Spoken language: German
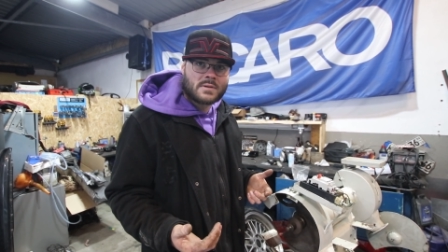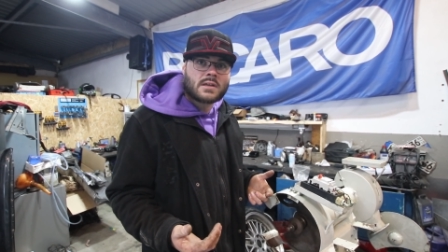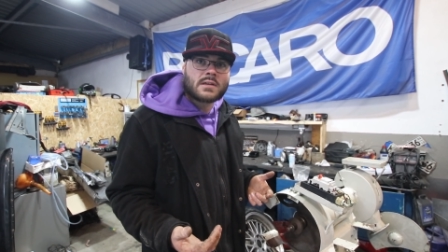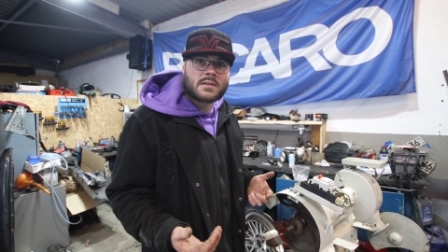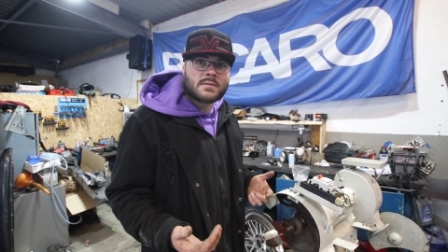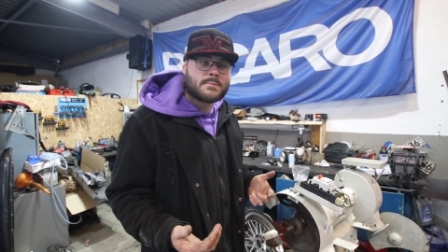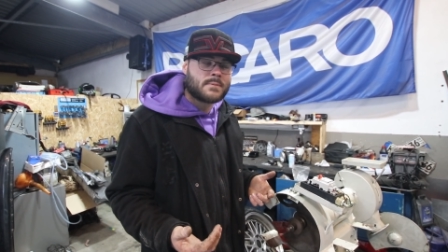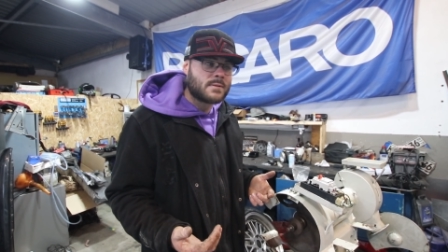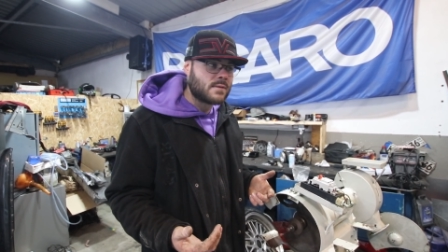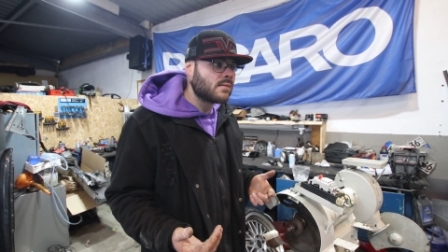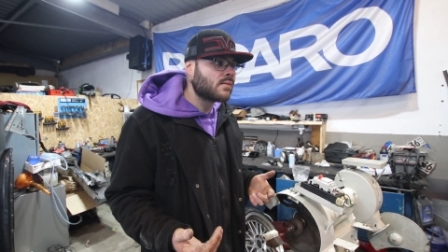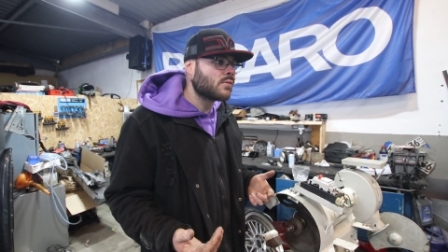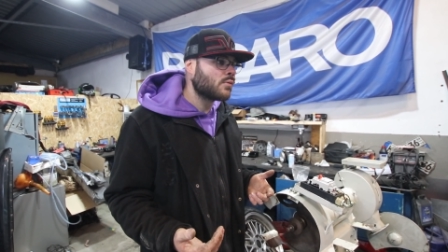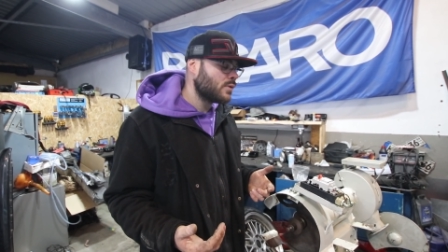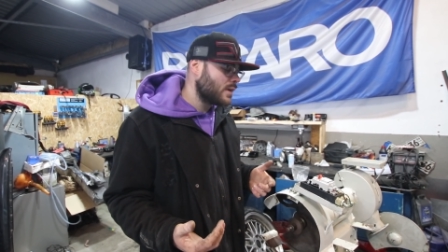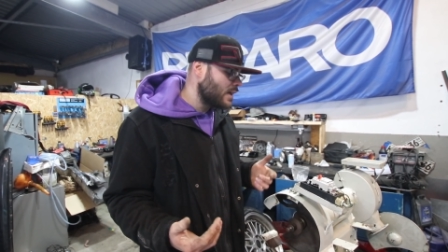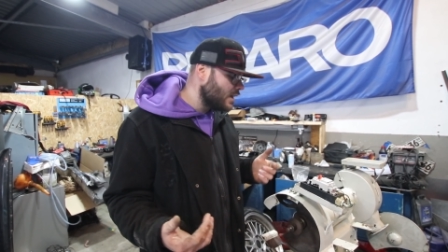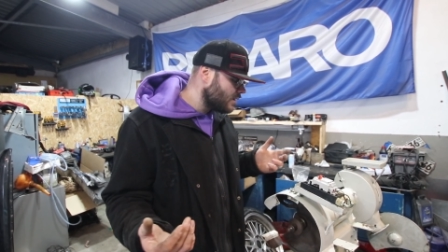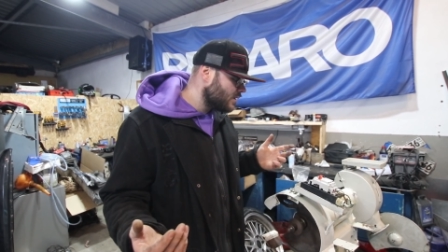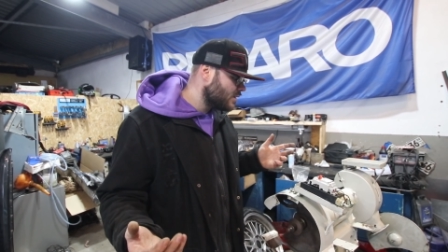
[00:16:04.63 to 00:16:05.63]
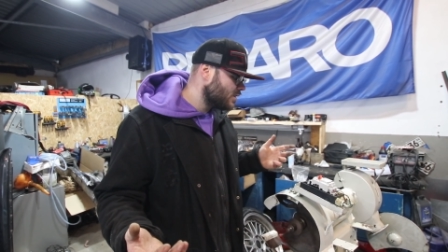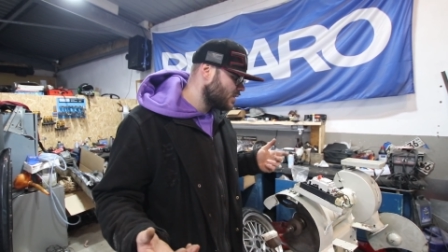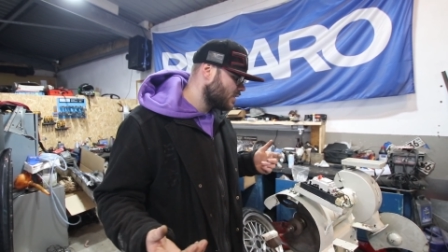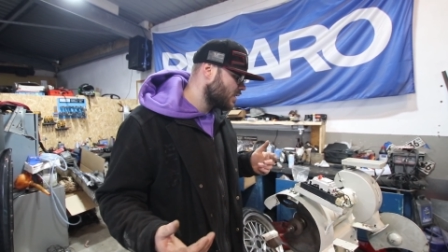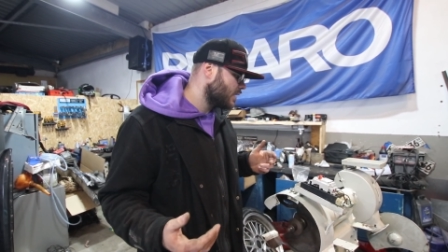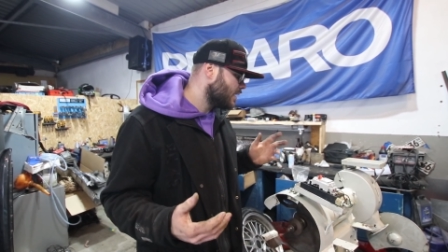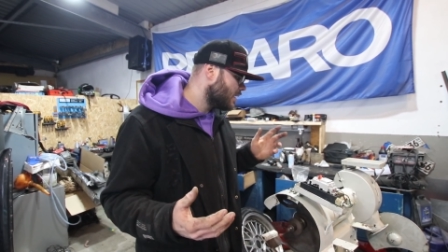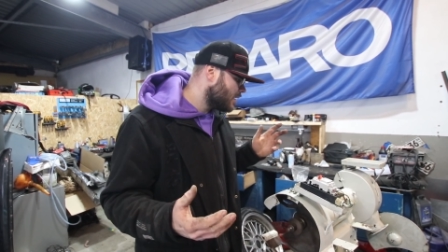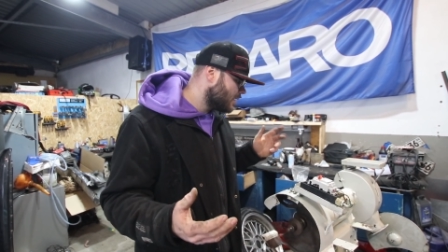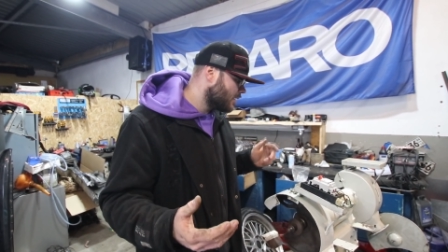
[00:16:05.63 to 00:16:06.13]
Wirklich bis ins
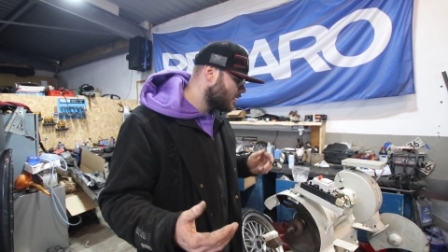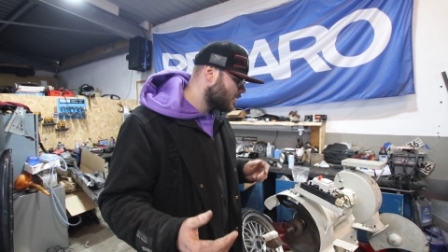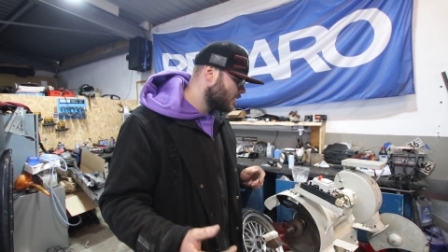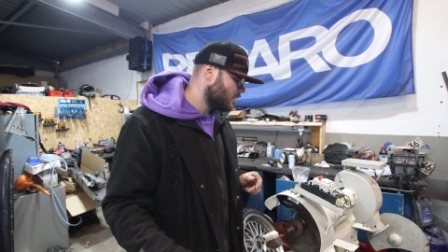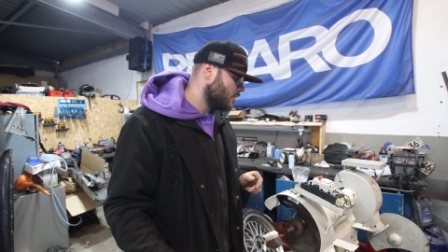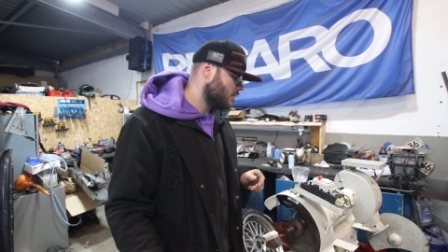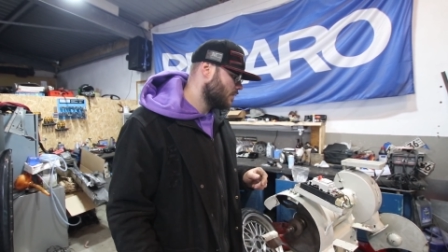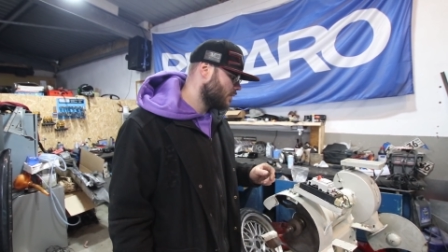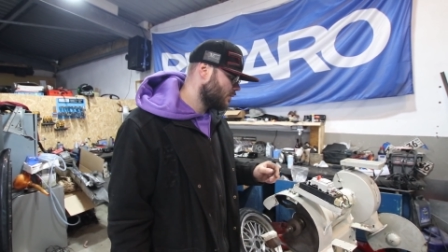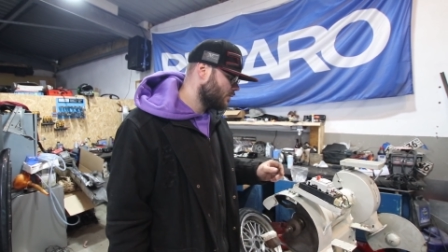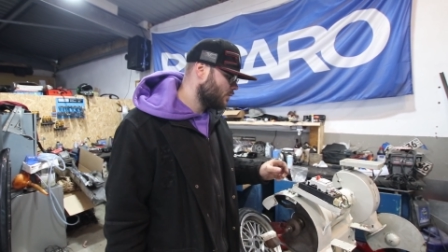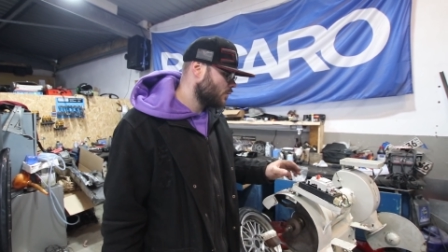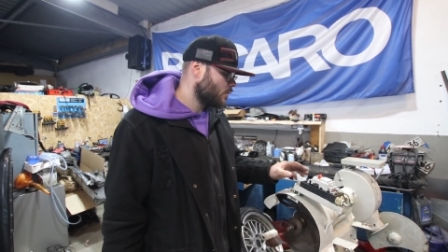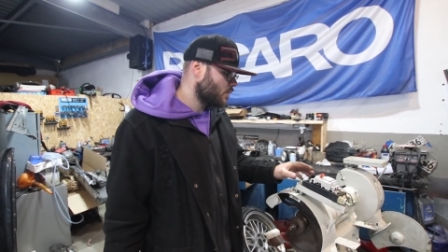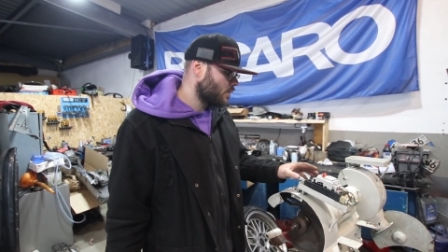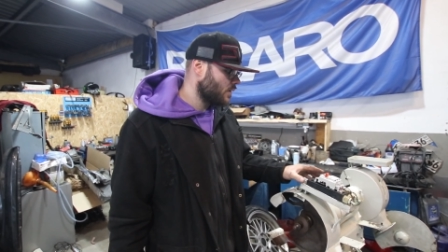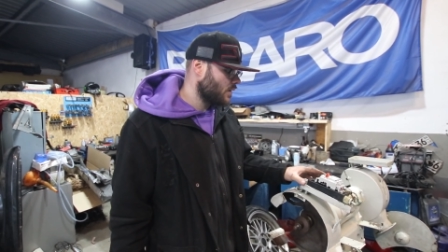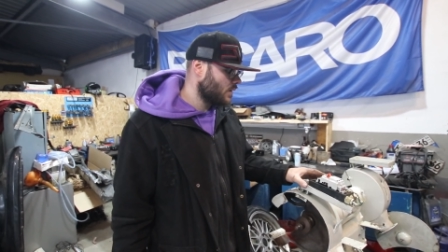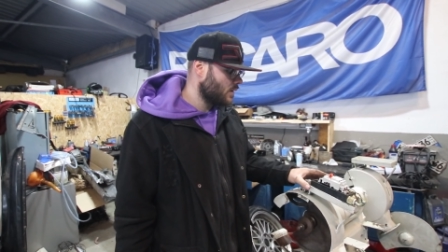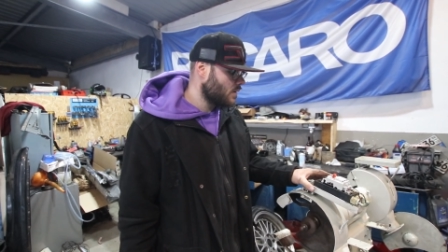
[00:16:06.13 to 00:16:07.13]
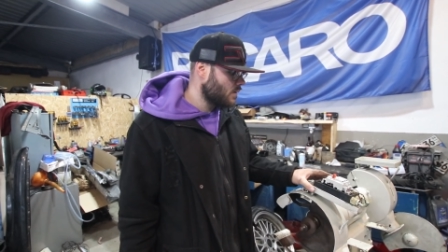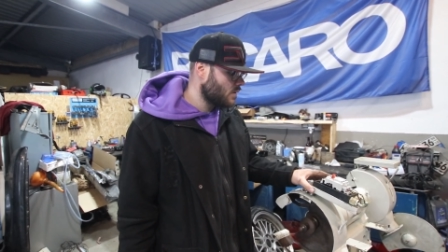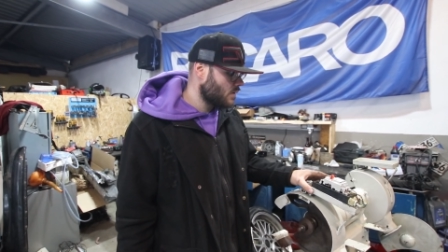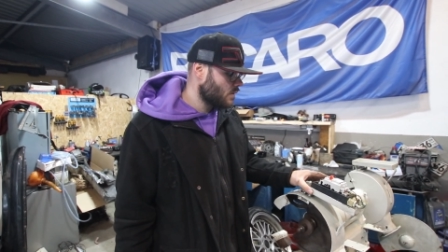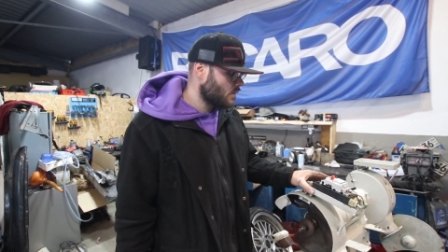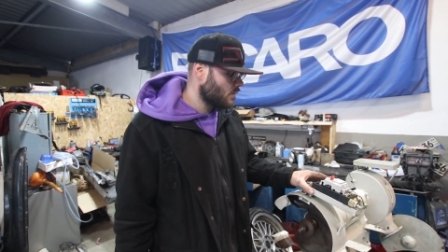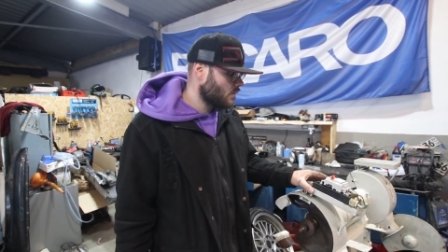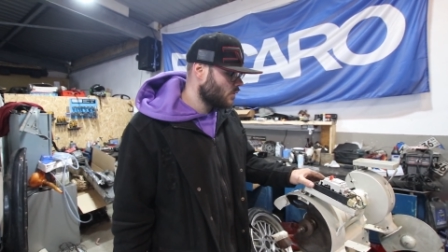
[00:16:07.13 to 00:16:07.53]
Unendliche, rechnerisch, in Anführungszeichen ist es